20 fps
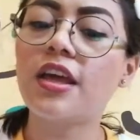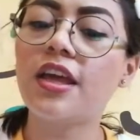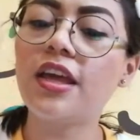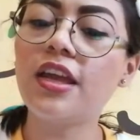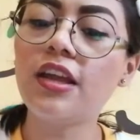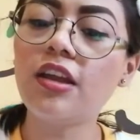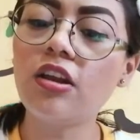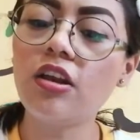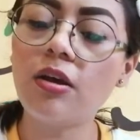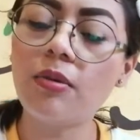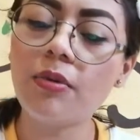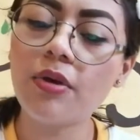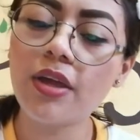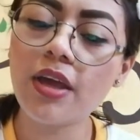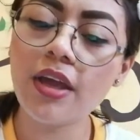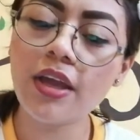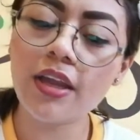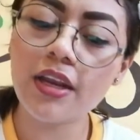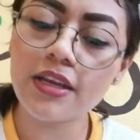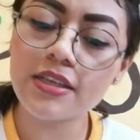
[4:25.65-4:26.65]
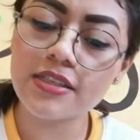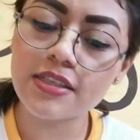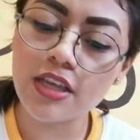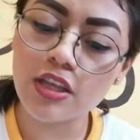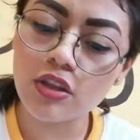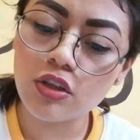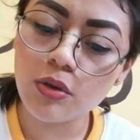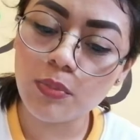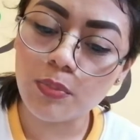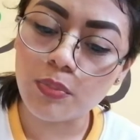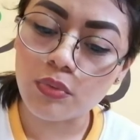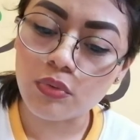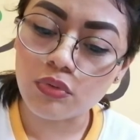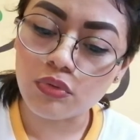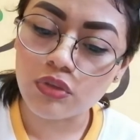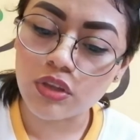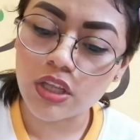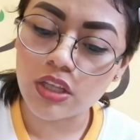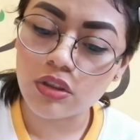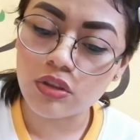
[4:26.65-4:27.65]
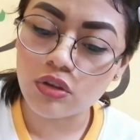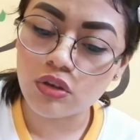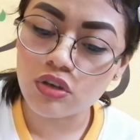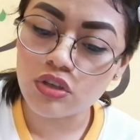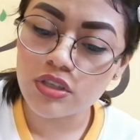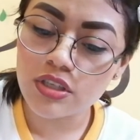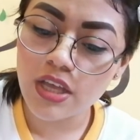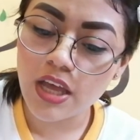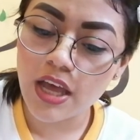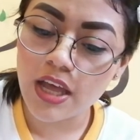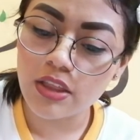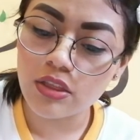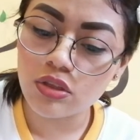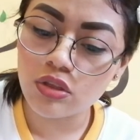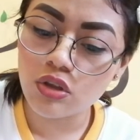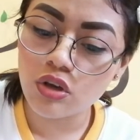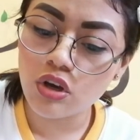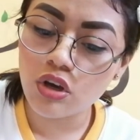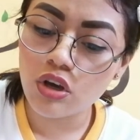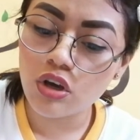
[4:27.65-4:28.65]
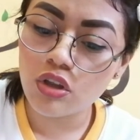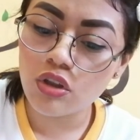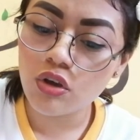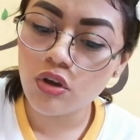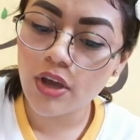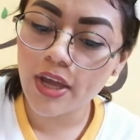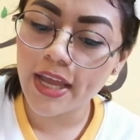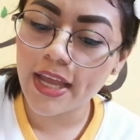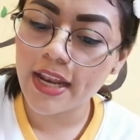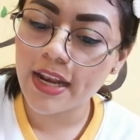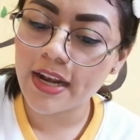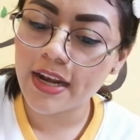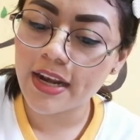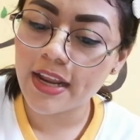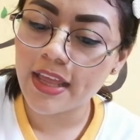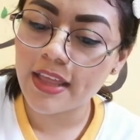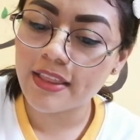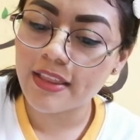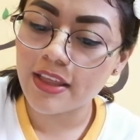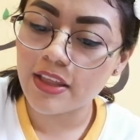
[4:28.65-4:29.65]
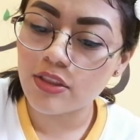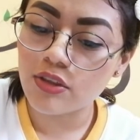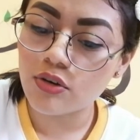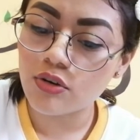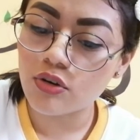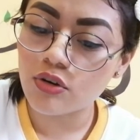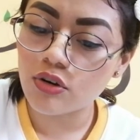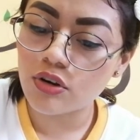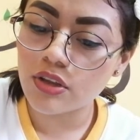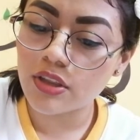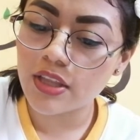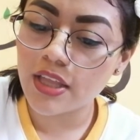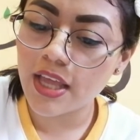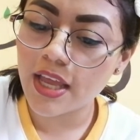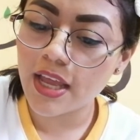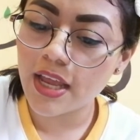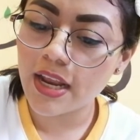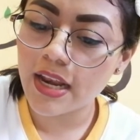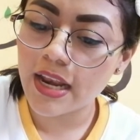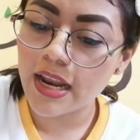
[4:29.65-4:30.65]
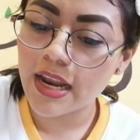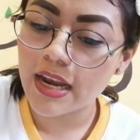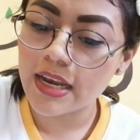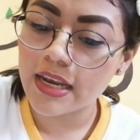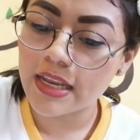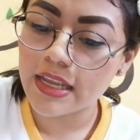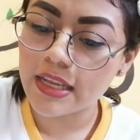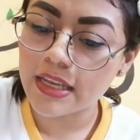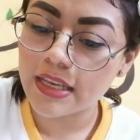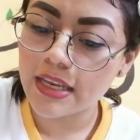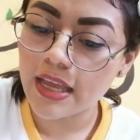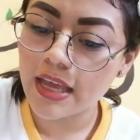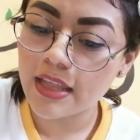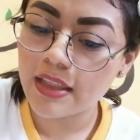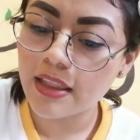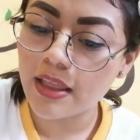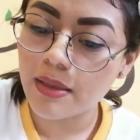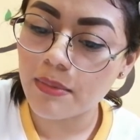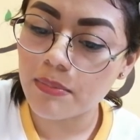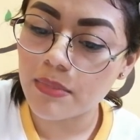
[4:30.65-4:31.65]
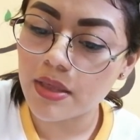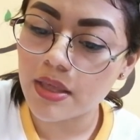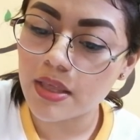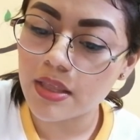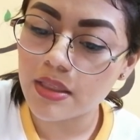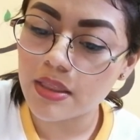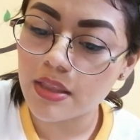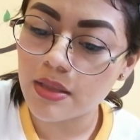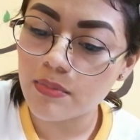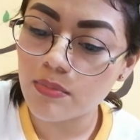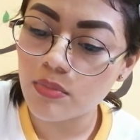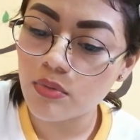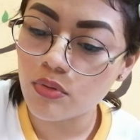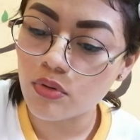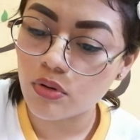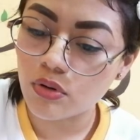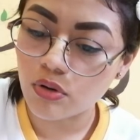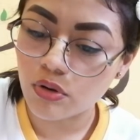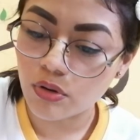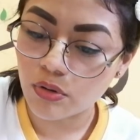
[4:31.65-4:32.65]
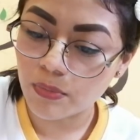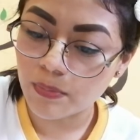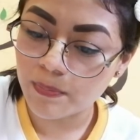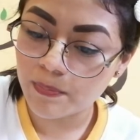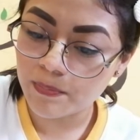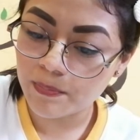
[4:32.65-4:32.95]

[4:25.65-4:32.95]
y le voy a ir haciendo puntitos a todo alrededor de la línea de mi dibujo